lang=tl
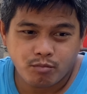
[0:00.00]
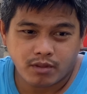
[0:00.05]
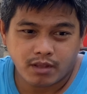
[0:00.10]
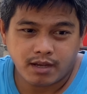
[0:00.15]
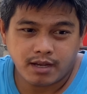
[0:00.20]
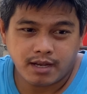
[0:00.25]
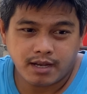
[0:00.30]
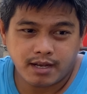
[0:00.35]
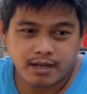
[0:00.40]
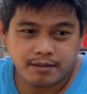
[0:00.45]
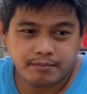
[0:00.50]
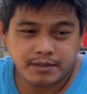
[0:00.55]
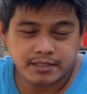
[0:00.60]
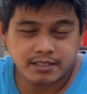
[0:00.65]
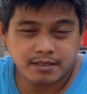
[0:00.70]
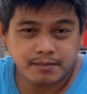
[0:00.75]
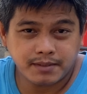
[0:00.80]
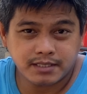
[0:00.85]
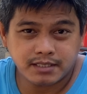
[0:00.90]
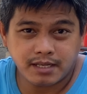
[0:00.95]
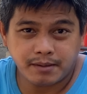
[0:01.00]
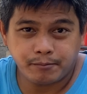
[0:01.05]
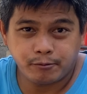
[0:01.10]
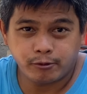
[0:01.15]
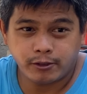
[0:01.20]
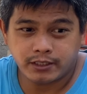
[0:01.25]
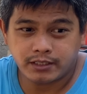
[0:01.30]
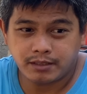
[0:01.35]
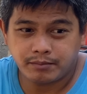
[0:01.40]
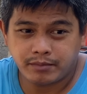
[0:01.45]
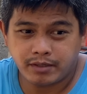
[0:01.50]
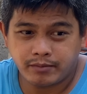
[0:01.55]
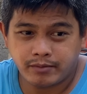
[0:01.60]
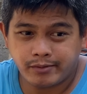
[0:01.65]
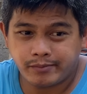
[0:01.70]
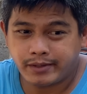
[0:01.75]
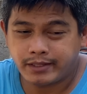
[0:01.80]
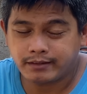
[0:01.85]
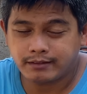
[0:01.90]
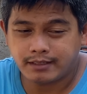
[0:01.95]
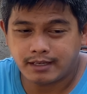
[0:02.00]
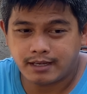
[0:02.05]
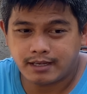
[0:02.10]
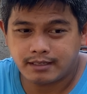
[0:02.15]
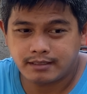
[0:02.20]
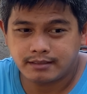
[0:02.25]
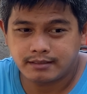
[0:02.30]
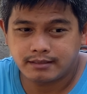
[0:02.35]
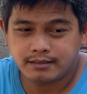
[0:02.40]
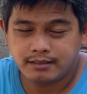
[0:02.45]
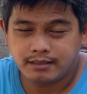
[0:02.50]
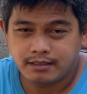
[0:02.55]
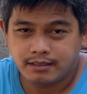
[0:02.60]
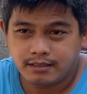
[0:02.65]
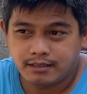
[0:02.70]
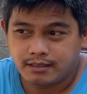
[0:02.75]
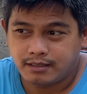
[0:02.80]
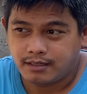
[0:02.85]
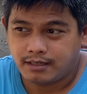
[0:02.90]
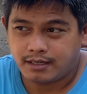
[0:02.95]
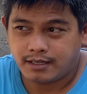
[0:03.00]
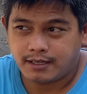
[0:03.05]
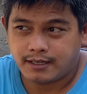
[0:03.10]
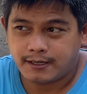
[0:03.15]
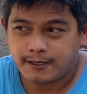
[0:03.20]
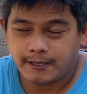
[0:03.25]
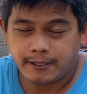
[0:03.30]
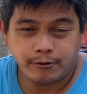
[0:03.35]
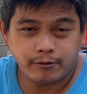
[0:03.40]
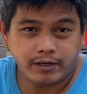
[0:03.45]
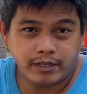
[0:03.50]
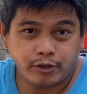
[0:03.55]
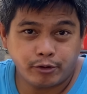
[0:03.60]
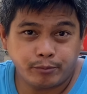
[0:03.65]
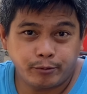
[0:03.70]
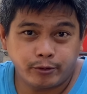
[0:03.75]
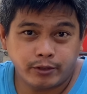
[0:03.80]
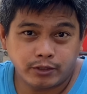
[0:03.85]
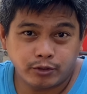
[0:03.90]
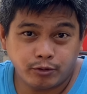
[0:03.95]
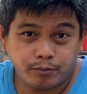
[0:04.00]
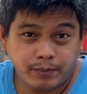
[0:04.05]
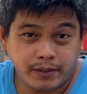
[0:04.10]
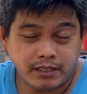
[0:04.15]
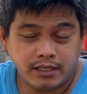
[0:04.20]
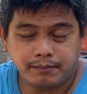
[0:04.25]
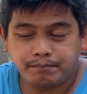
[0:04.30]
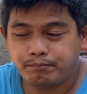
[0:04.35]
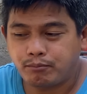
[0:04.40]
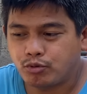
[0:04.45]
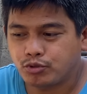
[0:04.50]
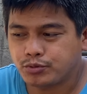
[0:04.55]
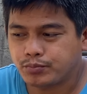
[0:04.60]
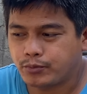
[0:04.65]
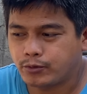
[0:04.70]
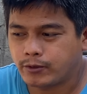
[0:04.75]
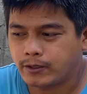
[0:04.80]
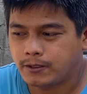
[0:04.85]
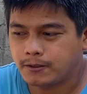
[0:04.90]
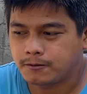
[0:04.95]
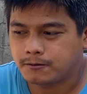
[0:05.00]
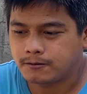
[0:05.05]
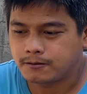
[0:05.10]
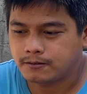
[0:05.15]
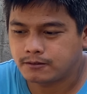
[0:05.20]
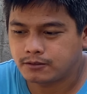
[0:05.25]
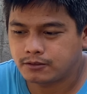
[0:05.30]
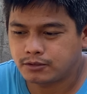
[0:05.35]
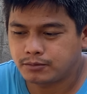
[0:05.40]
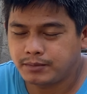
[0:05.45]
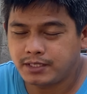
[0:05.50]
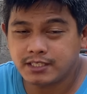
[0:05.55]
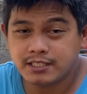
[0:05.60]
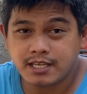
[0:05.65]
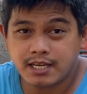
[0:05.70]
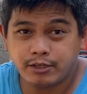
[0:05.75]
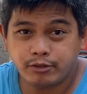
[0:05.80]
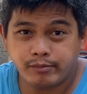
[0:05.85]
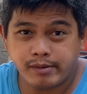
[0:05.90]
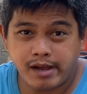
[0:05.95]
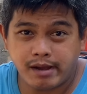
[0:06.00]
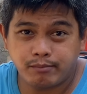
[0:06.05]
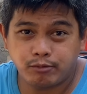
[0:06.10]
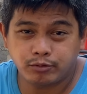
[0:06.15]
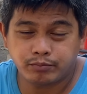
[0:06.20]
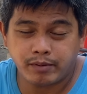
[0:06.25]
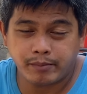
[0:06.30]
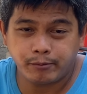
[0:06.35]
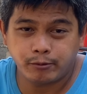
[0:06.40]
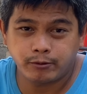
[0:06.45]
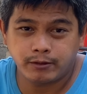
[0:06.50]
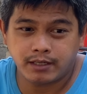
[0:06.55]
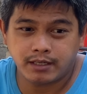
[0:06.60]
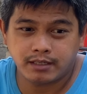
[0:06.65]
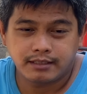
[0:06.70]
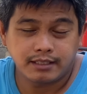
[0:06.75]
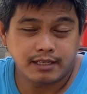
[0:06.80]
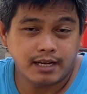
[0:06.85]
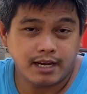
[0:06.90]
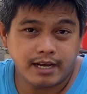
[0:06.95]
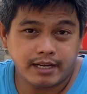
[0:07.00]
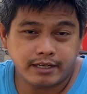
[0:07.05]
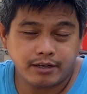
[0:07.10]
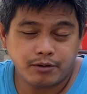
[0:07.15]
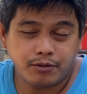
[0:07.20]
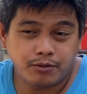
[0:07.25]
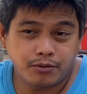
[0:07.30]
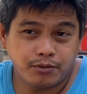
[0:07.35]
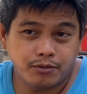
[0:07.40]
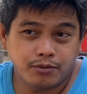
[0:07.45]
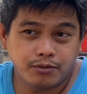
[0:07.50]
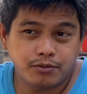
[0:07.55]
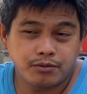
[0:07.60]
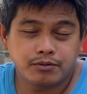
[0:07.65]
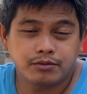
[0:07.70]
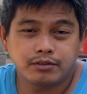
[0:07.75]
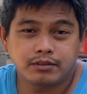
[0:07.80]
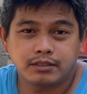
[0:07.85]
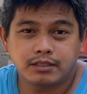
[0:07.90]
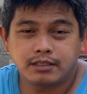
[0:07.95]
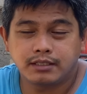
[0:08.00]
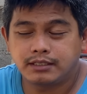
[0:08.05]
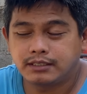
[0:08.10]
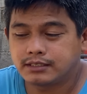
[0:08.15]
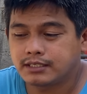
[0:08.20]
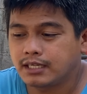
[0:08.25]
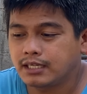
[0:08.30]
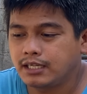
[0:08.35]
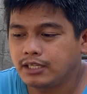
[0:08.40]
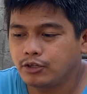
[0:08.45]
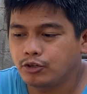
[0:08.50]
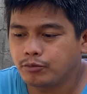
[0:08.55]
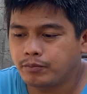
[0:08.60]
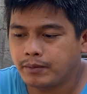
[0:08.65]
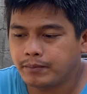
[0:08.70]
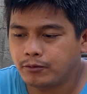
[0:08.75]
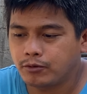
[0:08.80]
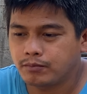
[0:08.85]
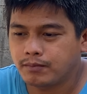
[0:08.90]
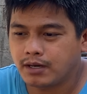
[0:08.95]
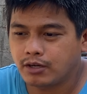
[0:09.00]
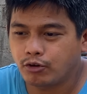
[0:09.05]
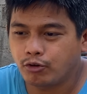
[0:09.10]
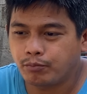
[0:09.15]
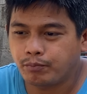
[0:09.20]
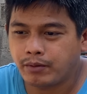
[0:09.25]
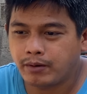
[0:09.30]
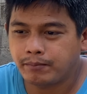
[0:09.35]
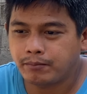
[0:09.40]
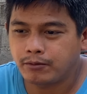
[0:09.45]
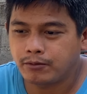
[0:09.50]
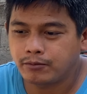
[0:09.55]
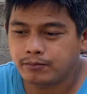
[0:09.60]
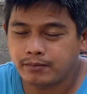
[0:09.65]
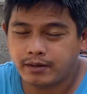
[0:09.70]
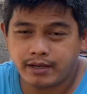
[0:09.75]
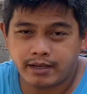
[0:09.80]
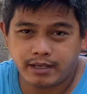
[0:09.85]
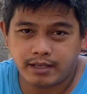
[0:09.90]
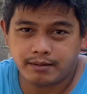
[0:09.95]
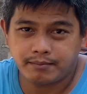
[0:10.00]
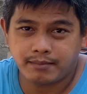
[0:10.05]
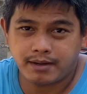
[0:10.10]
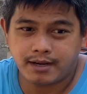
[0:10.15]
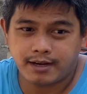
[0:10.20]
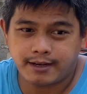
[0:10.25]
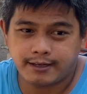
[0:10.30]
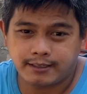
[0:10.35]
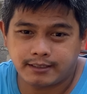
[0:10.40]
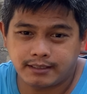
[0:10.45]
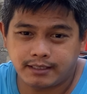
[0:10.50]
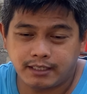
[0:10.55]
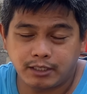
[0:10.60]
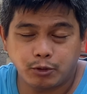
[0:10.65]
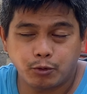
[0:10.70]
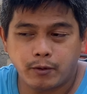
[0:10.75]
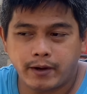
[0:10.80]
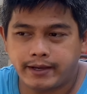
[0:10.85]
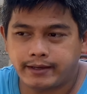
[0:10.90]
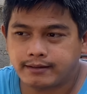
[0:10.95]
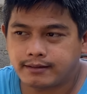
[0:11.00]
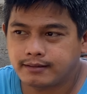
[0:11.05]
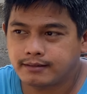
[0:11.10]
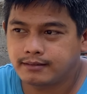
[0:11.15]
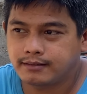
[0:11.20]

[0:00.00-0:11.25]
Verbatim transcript: ah, basta-basta uh, basta -basta po natin may bibenta uh, ah, ngayong araw po na to pag nag-post po kayo. O, minsan umaabot pa po ng ilang araw o isang linggo pa po bago pa po may mag-inquire.